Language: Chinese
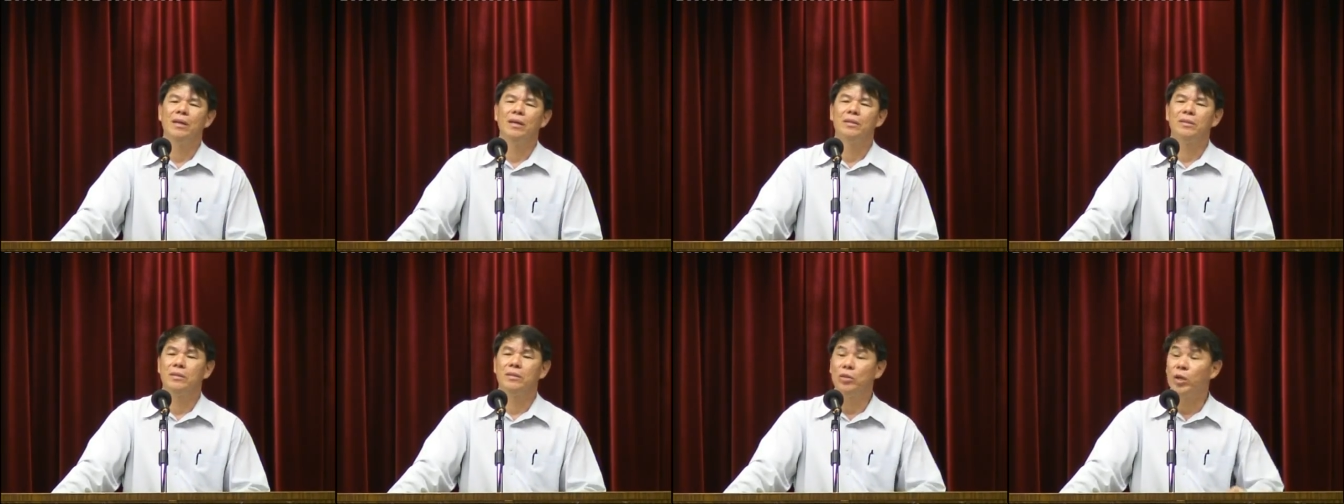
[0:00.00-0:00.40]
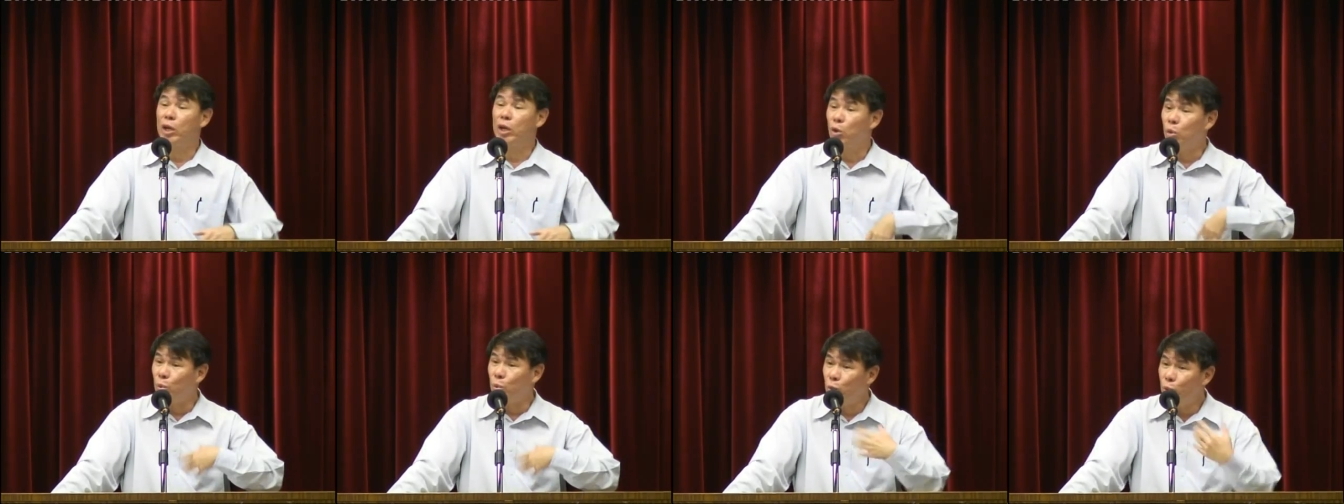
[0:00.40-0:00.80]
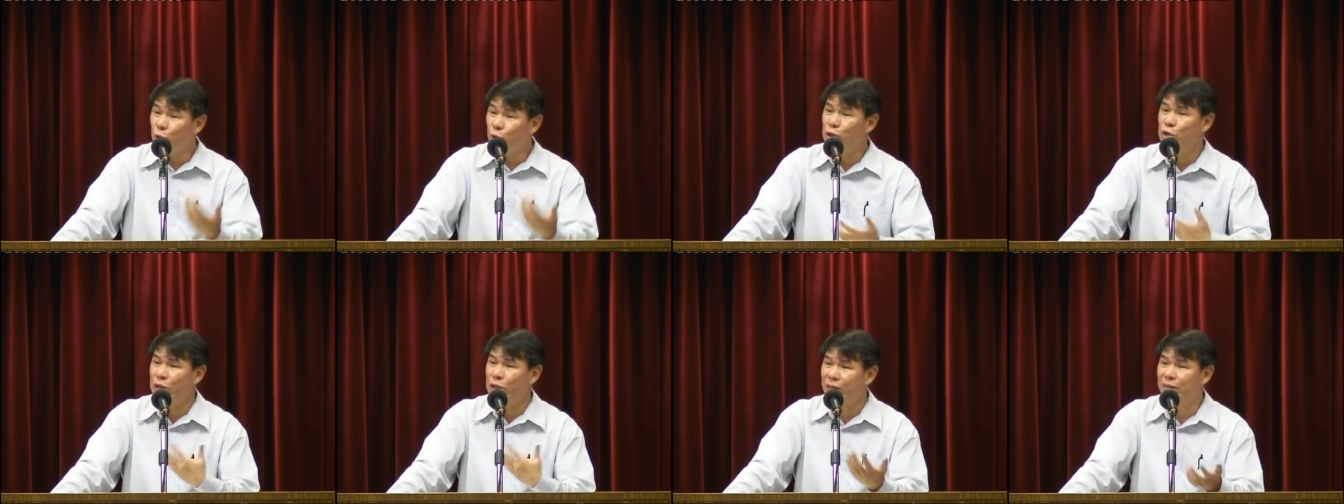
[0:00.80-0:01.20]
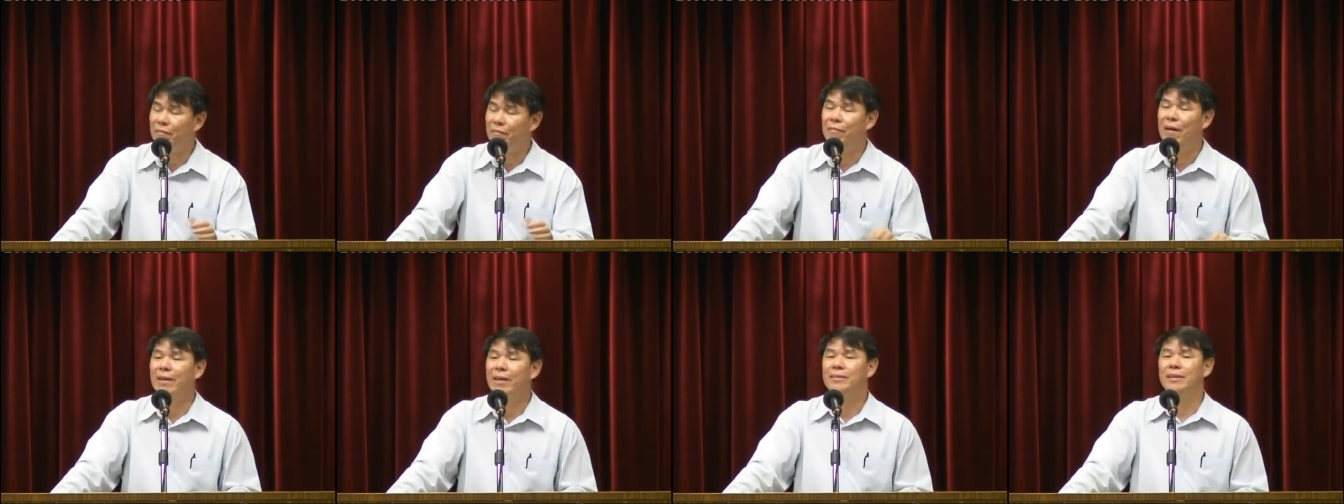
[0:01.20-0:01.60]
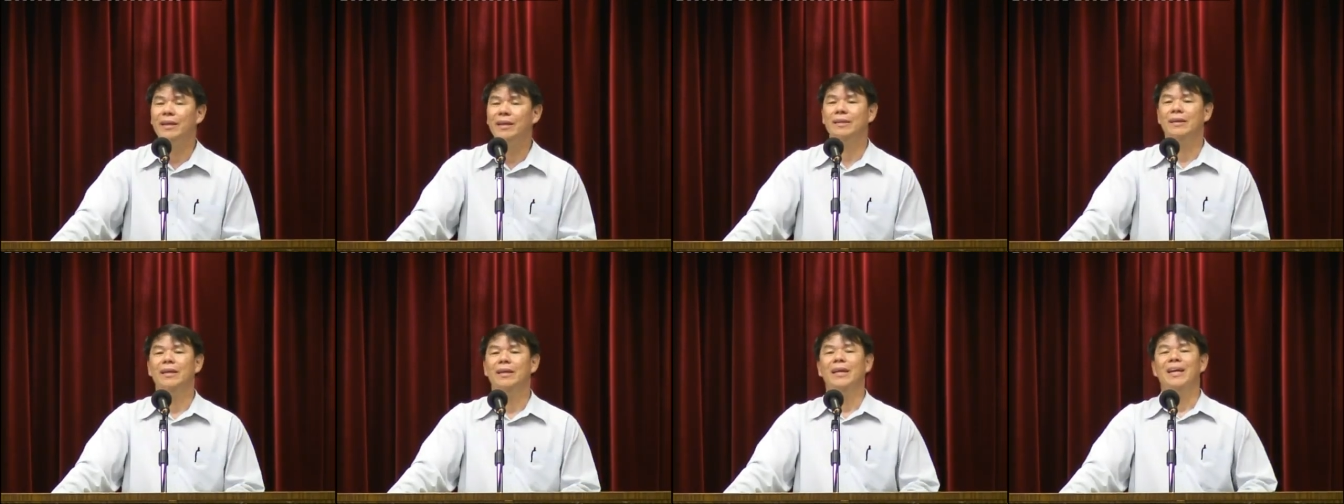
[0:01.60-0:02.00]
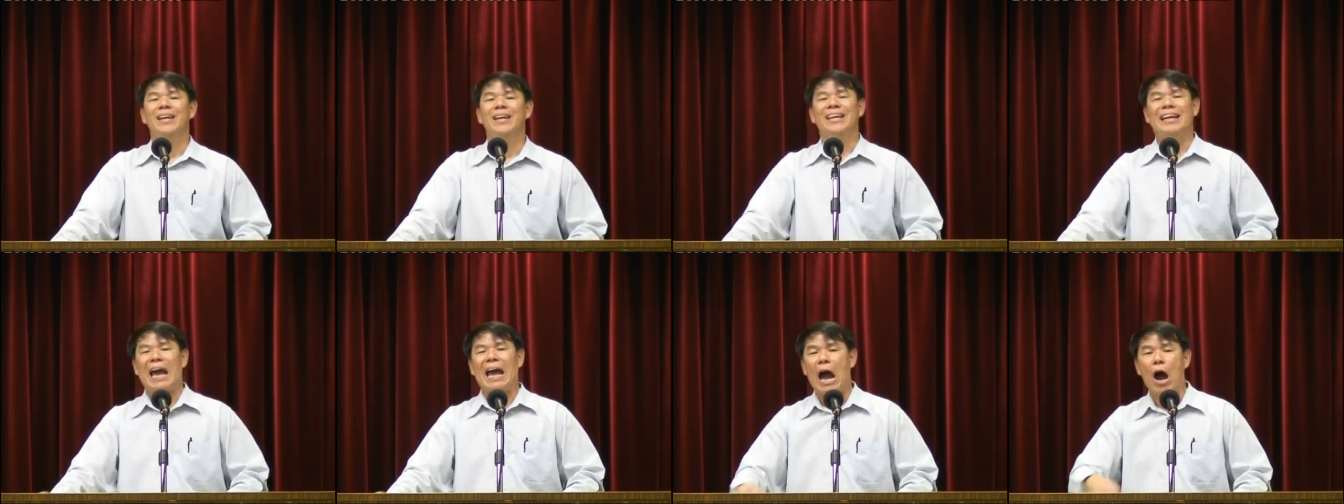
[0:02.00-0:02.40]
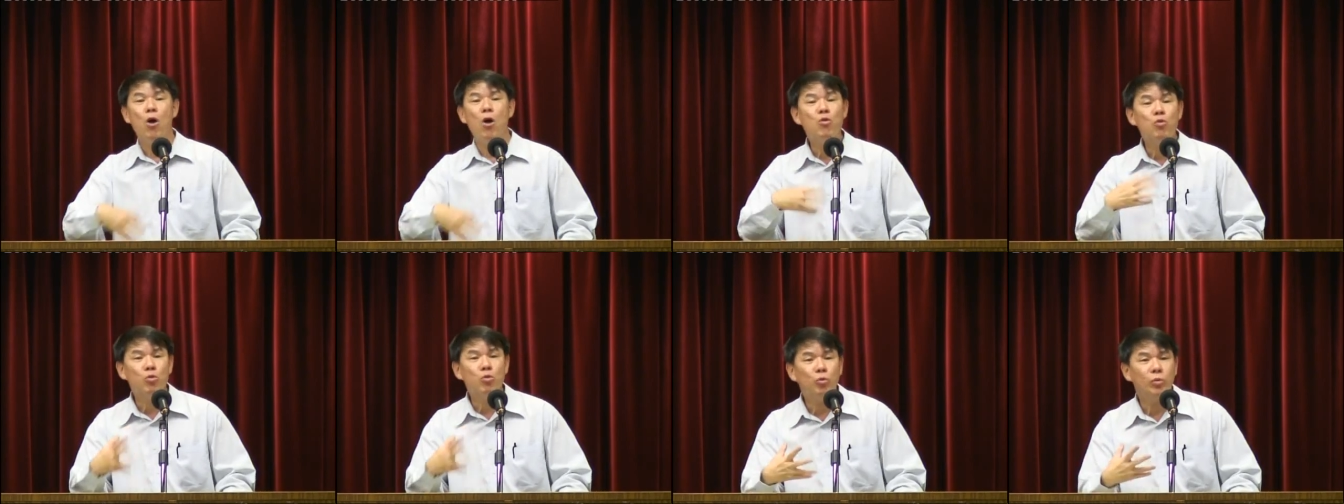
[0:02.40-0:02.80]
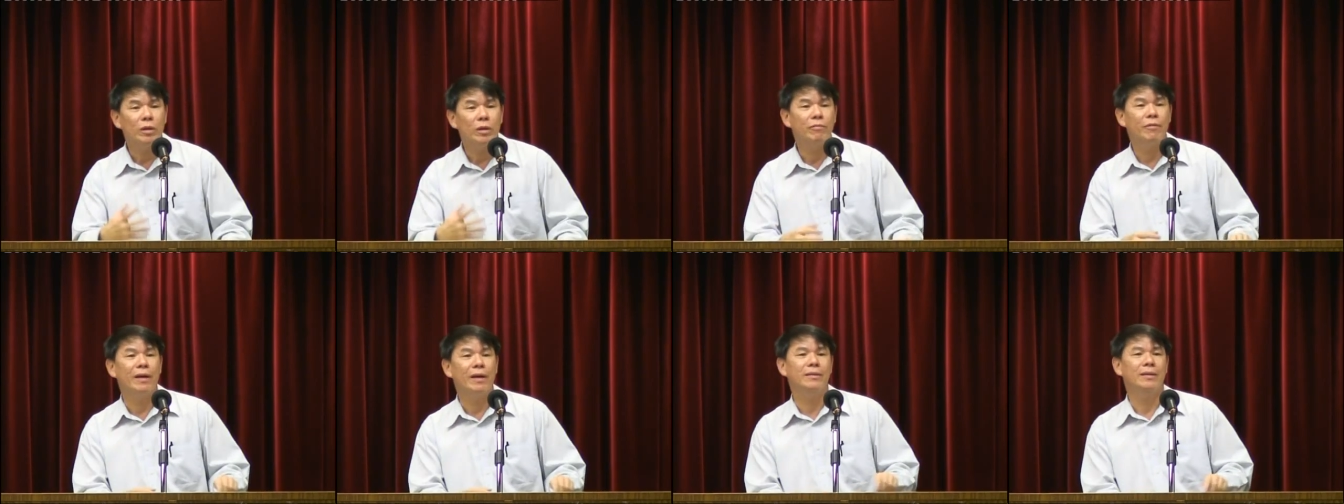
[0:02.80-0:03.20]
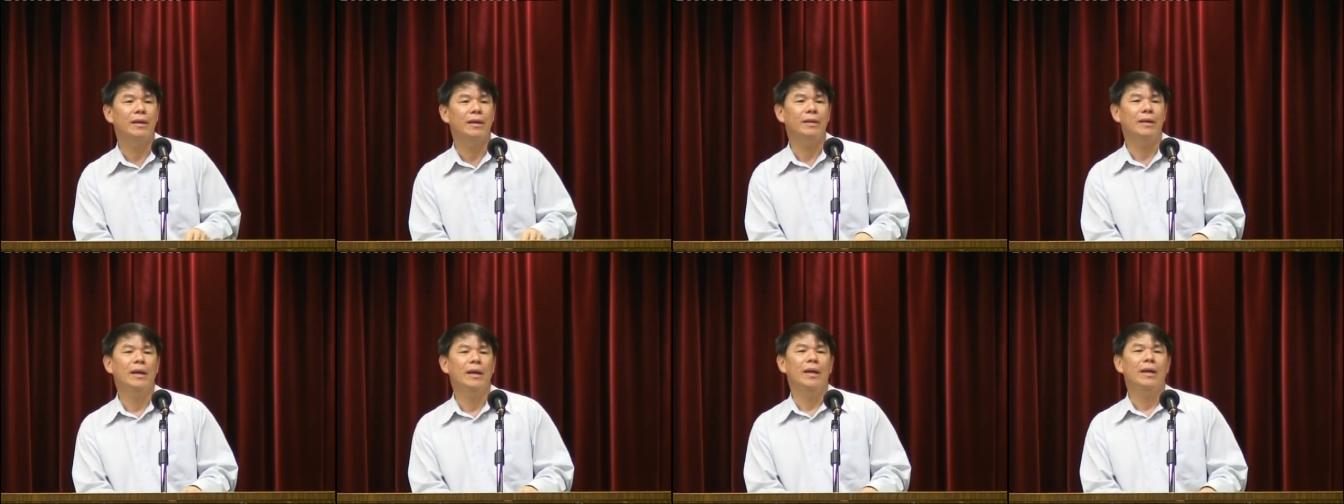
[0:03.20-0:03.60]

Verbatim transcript: 所以古卷的发现，考古的发现。